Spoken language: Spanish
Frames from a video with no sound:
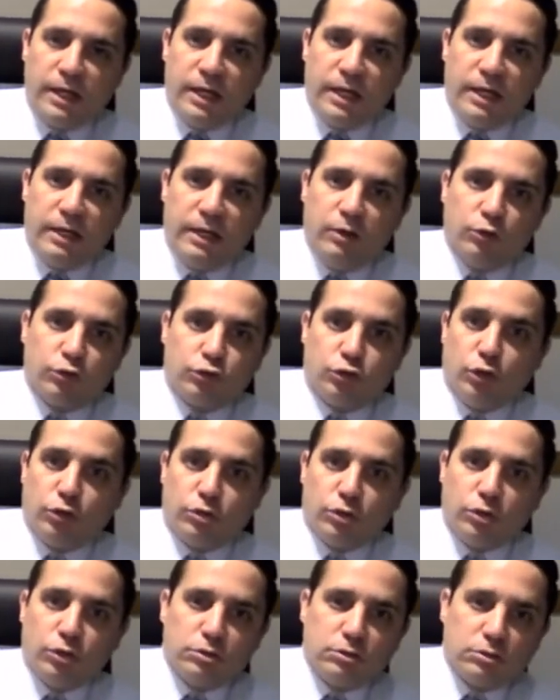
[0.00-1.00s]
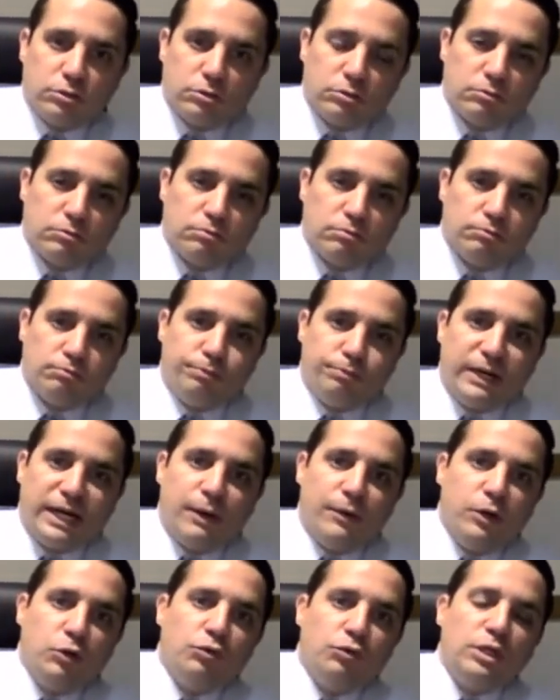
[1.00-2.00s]
eh, nosotros,
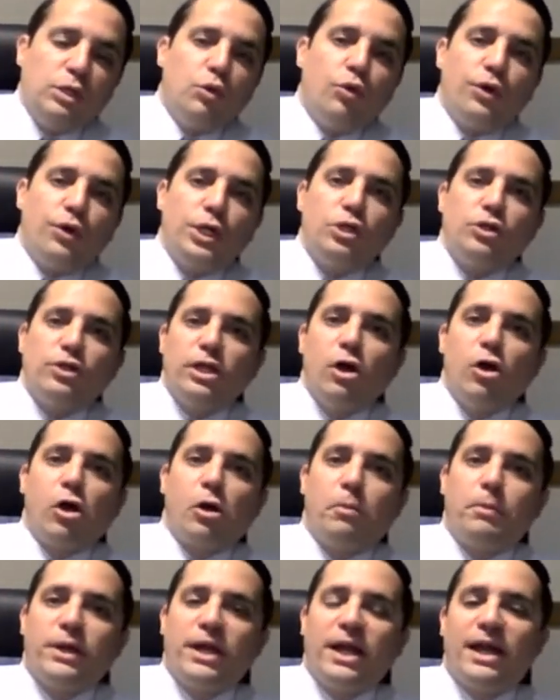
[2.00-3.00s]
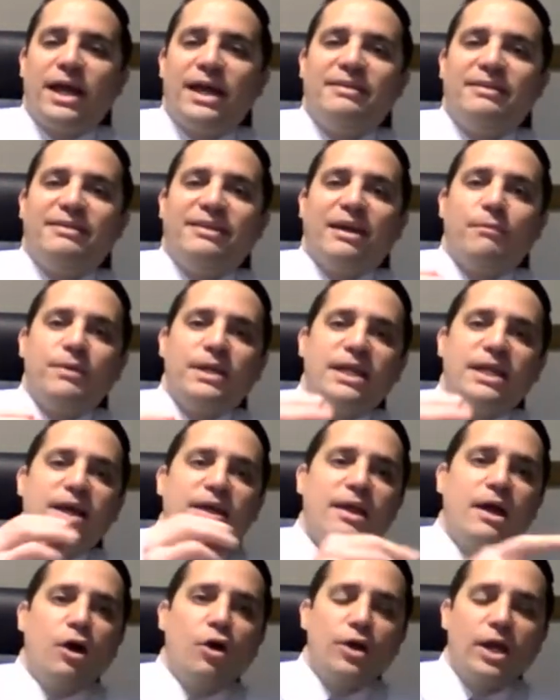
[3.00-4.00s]
para ver un dibujito, teníamos que esperar a
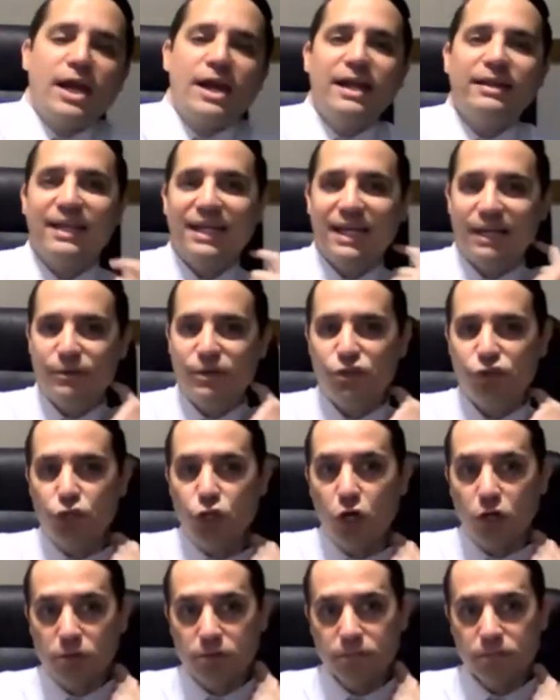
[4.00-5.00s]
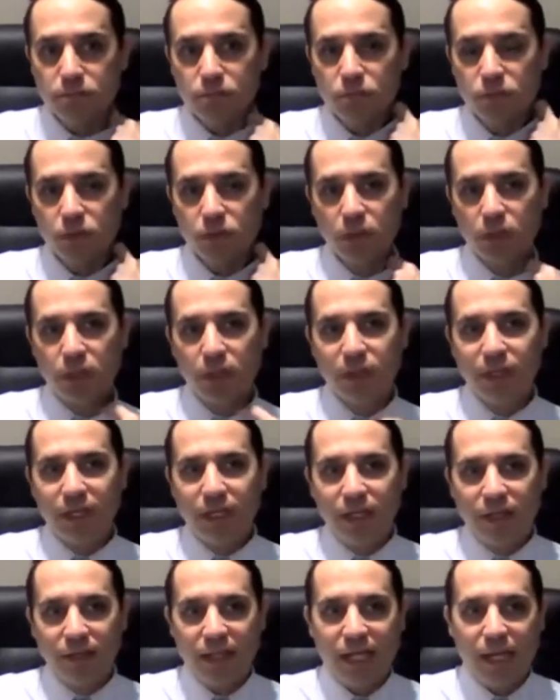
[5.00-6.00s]
determinada hora en la televisión
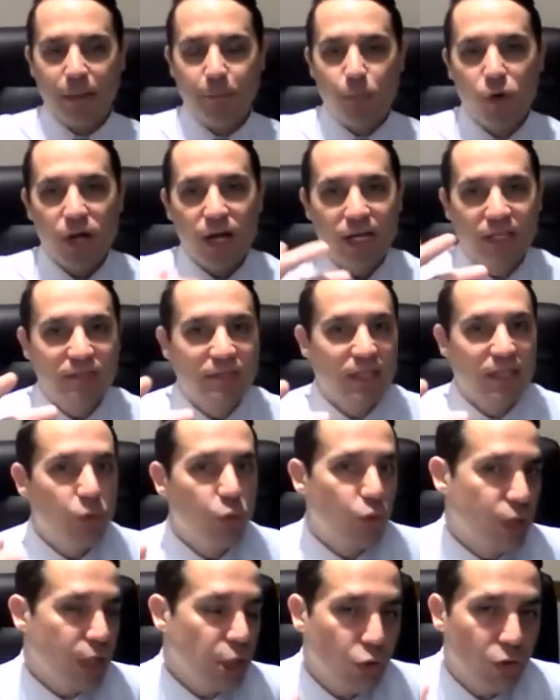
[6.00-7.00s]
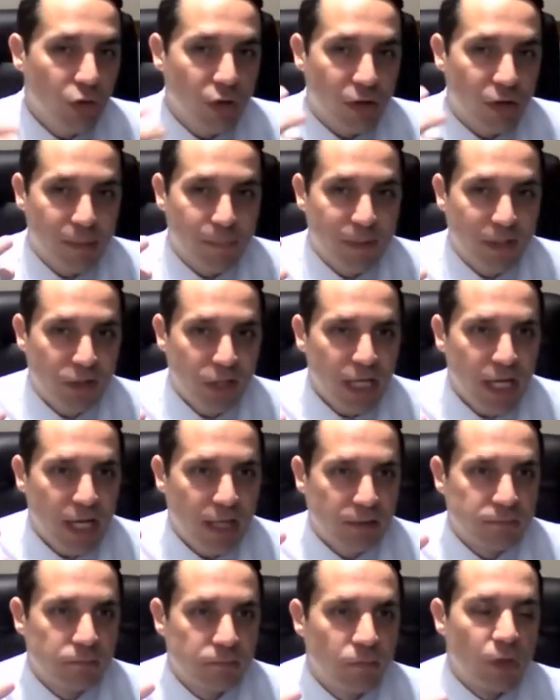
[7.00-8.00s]
de que pongan ese dibujito y lo
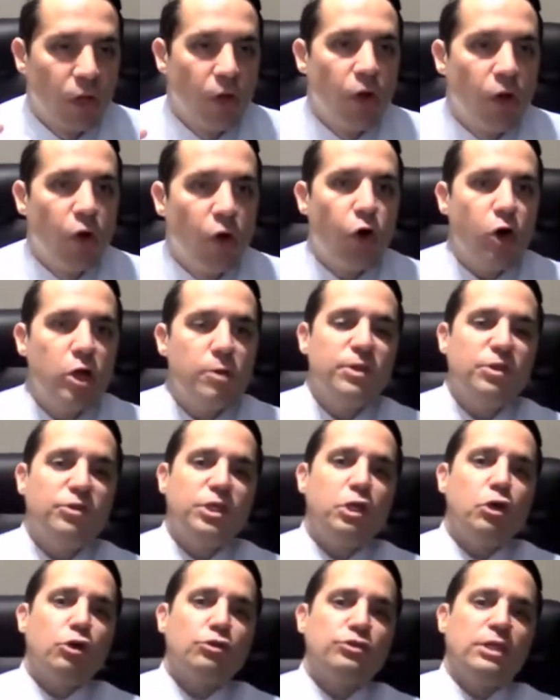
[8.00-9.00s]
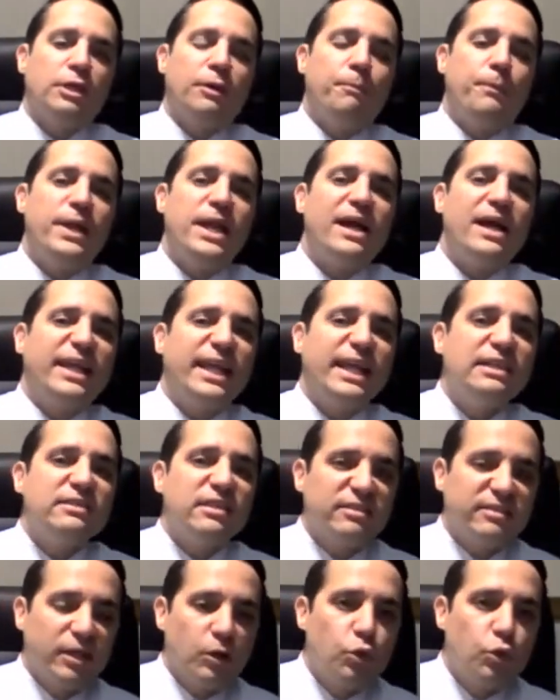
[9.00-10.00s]
repetían. Hoy mis hijos, si esperan
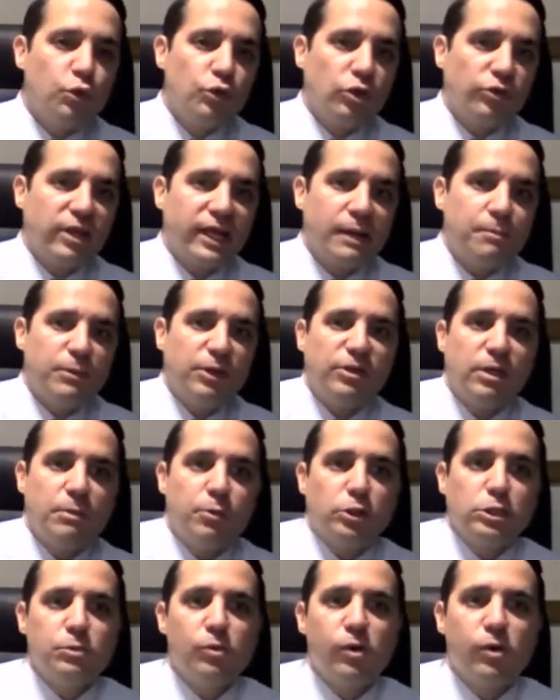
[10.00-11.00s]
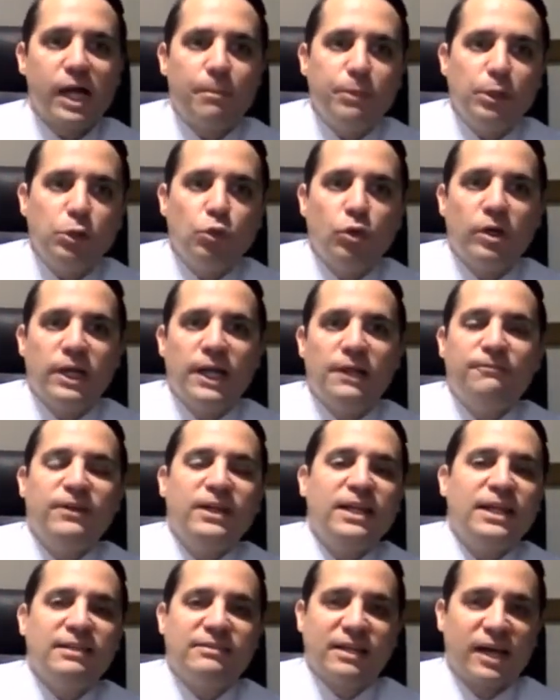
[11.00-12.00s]
15 segundos a que empiece el próximo capítulo
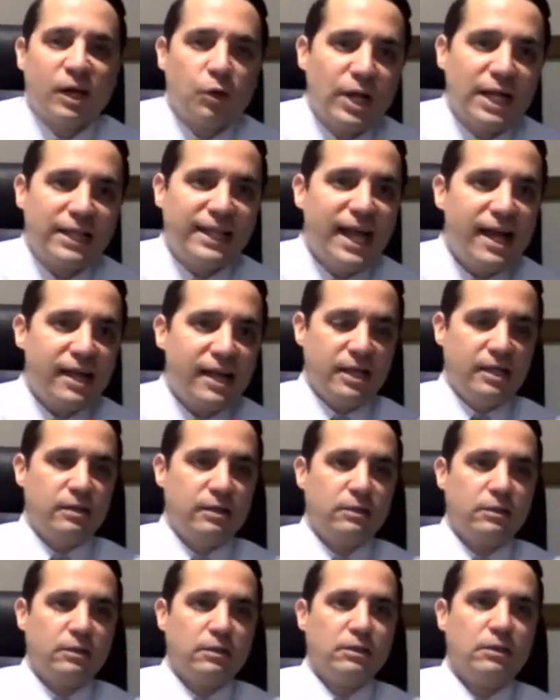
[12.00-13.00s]
Netflix, les agarra un ataque.